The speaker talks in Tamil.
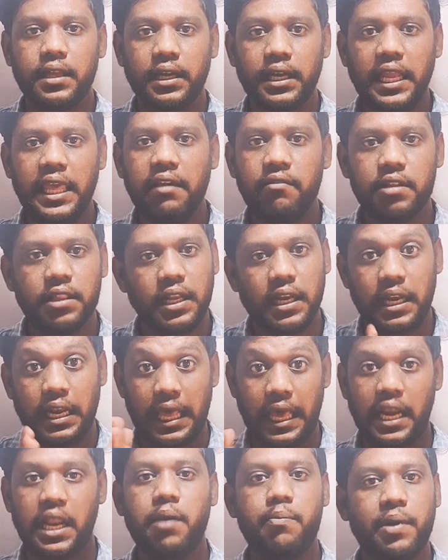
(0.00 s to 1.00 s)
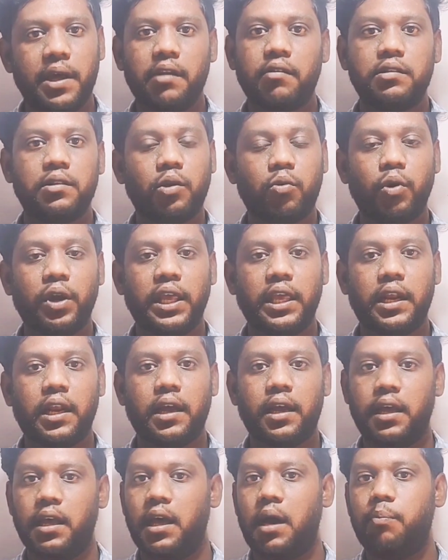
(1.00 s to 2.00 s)
இந்த டீ வந்து நிறைய பேர் வந்து
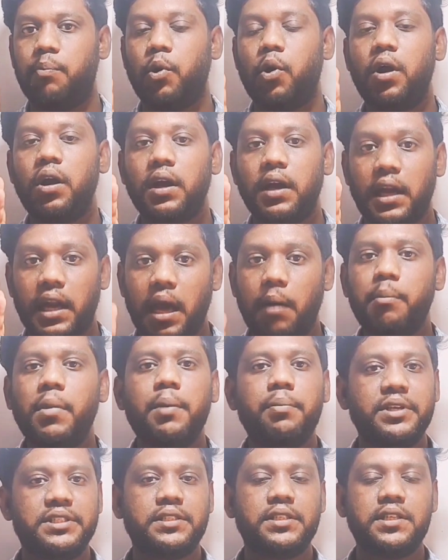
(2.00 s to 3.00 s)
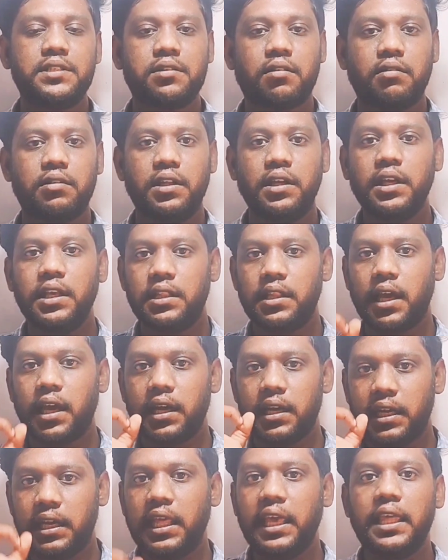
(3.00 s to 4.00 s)
குடிக்கிறாங்க அப்போ நம்ம பிசினஸ்க்கு வந்து இந்த
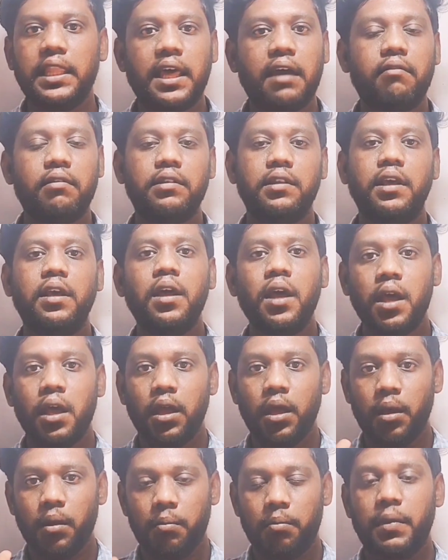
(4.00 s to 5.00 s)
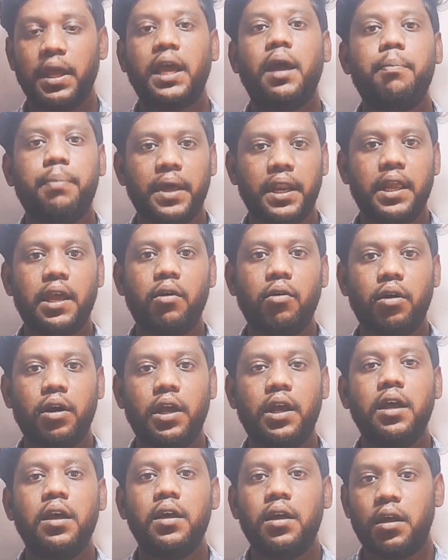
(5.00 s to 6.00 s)
டீ தான் வந்து மிகப்பெரிய ஒரு